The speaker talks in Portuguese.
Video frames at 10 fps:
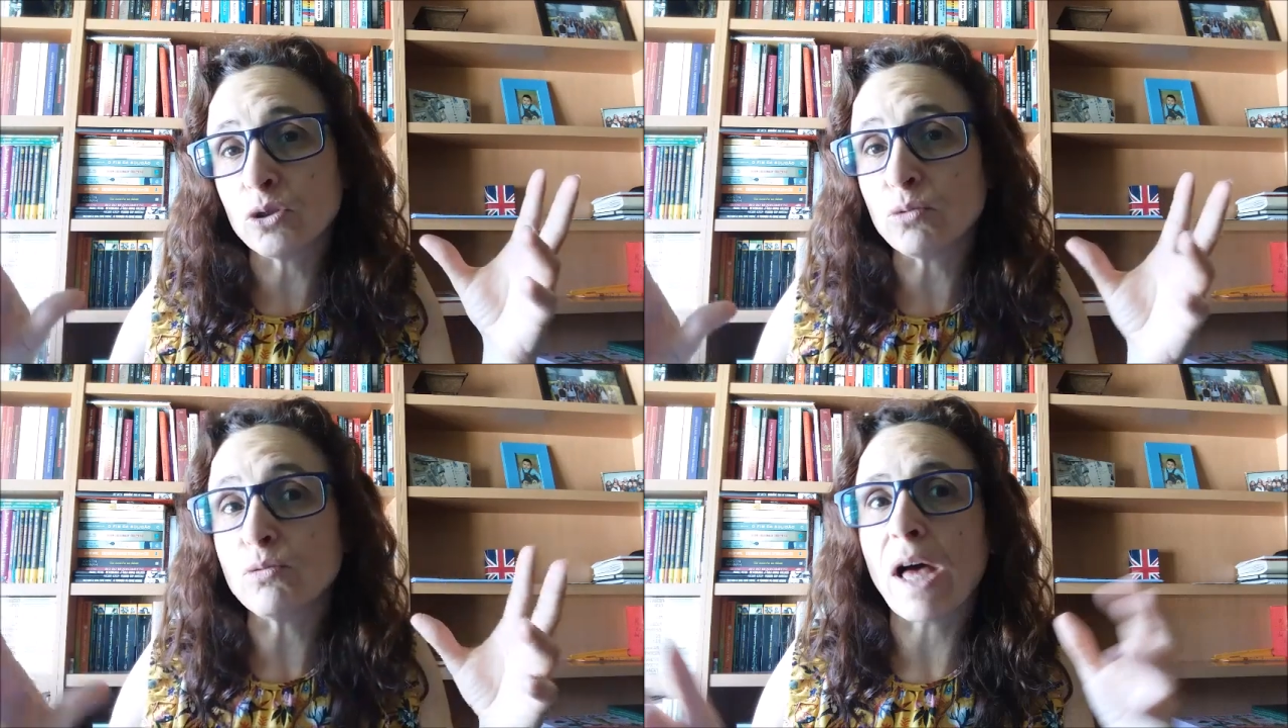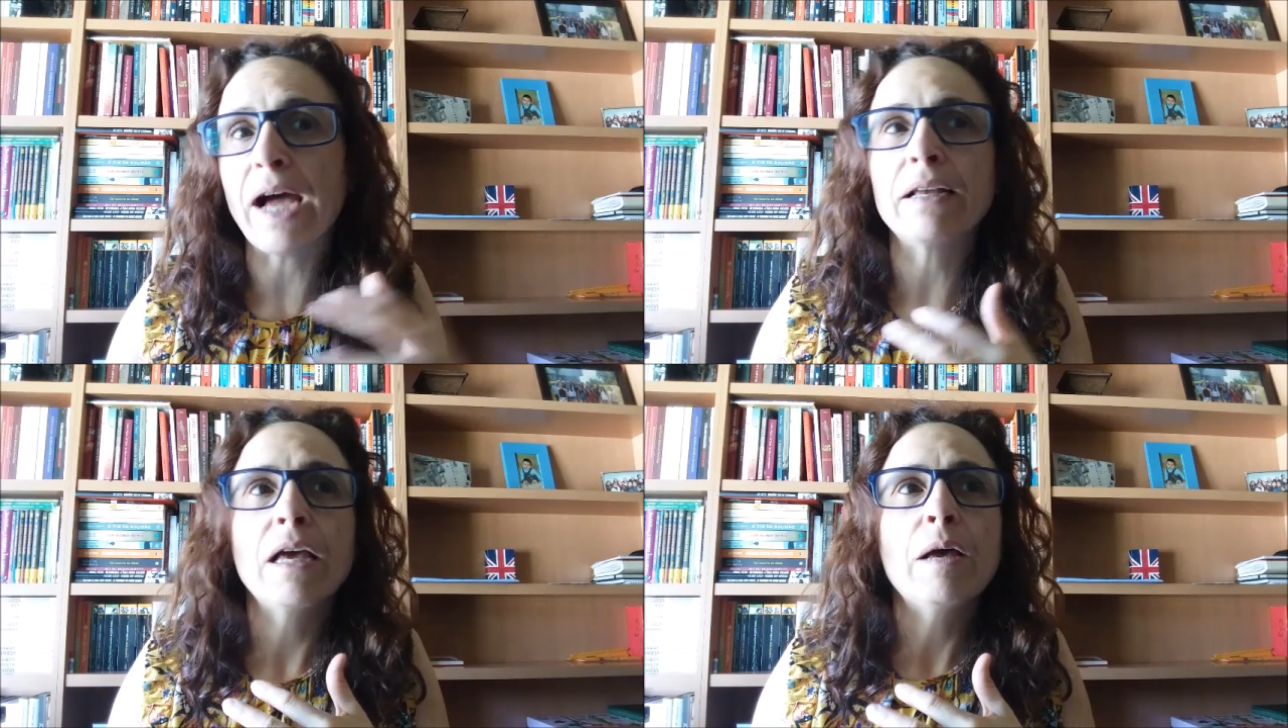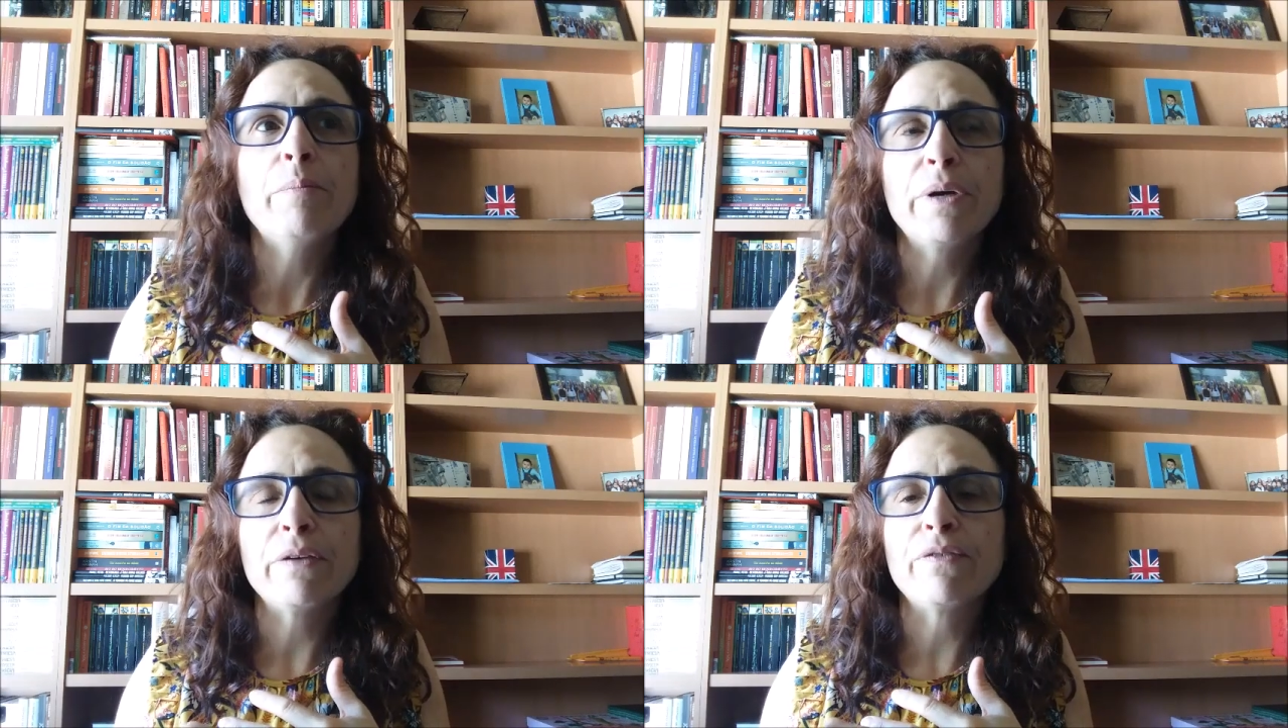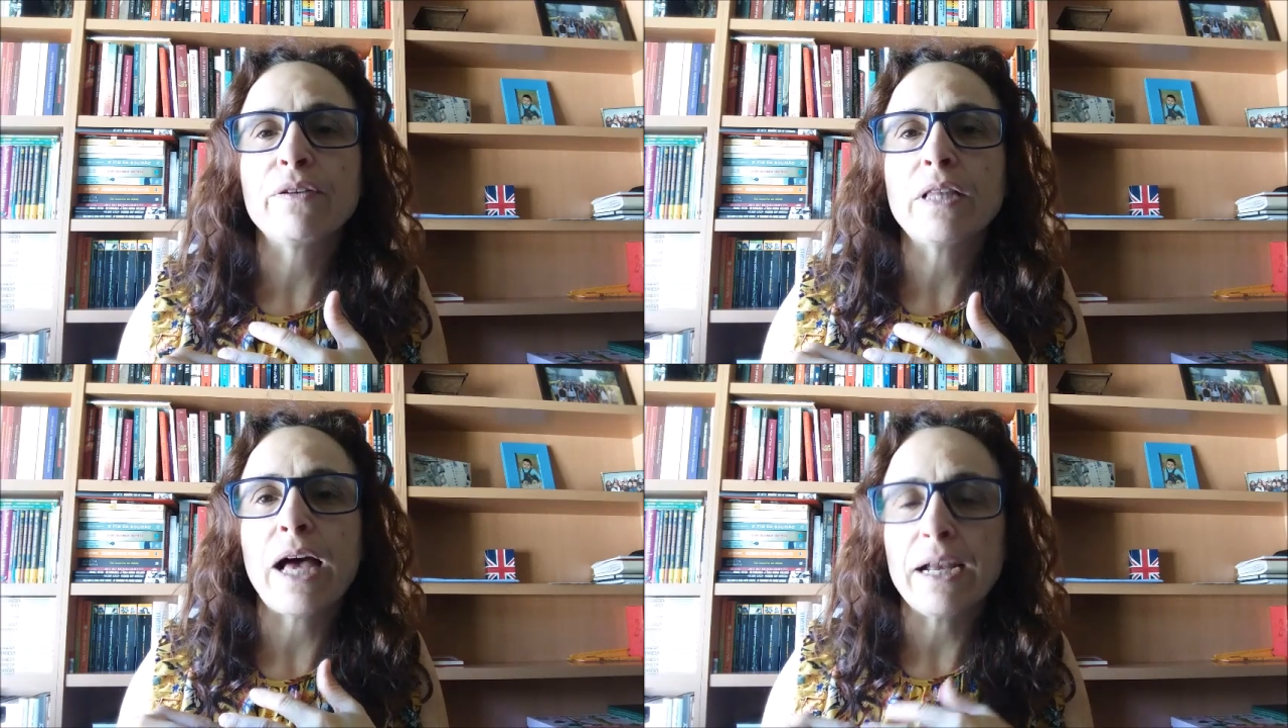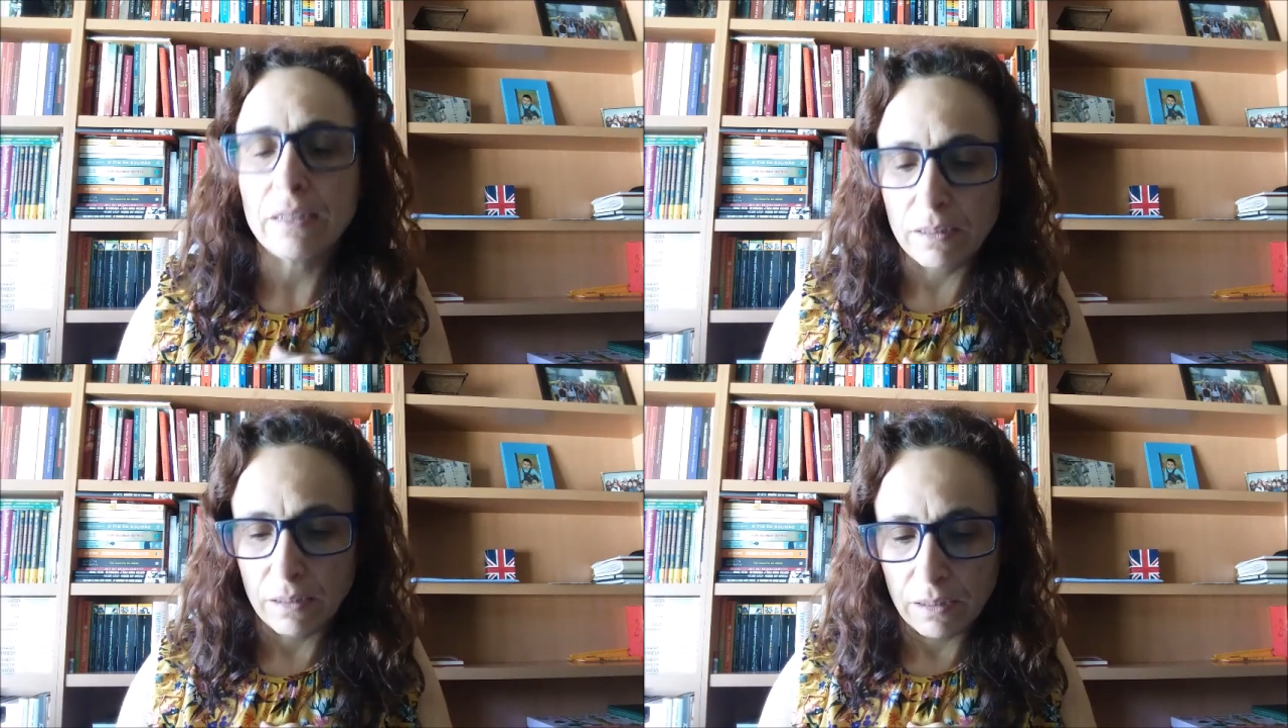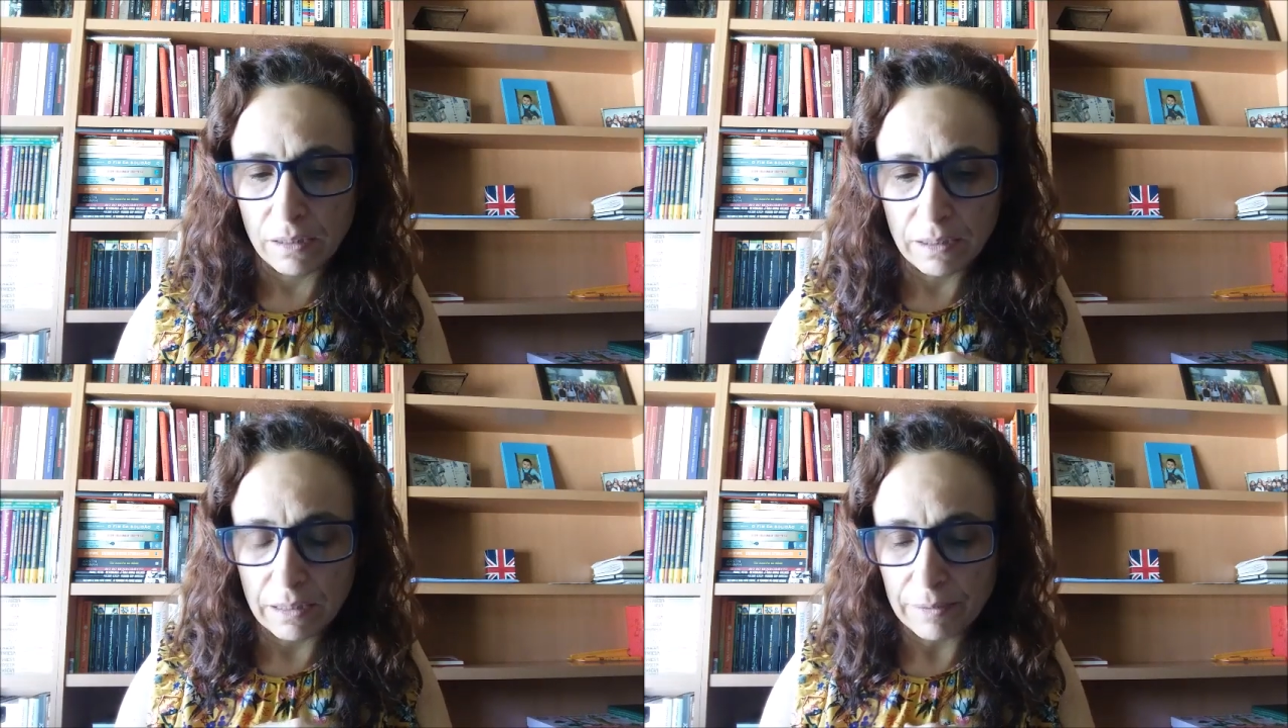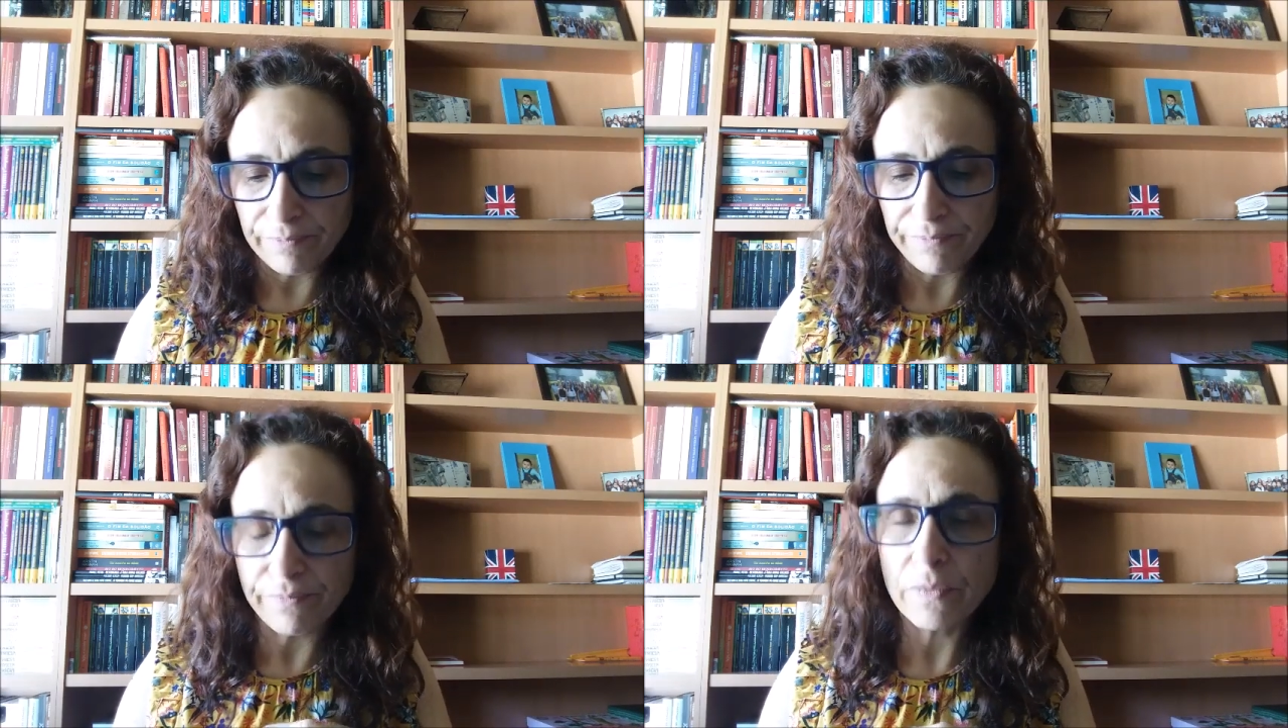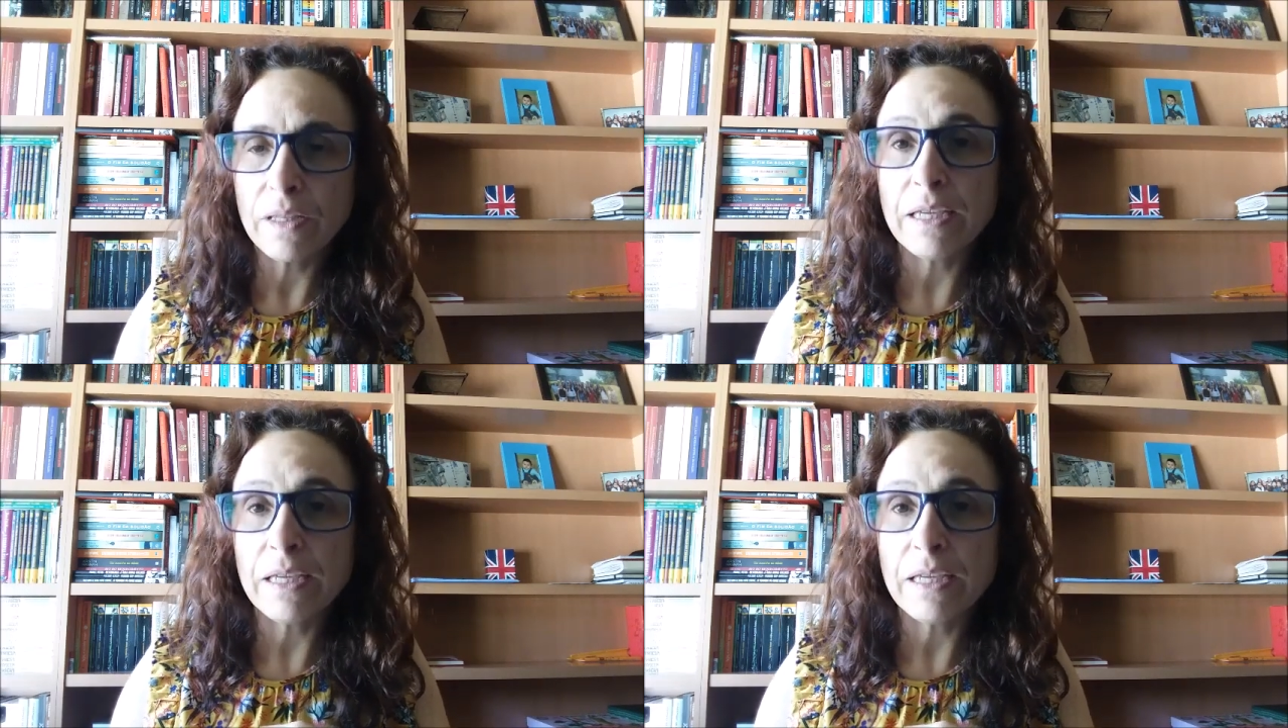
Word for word: escolar para falar uh,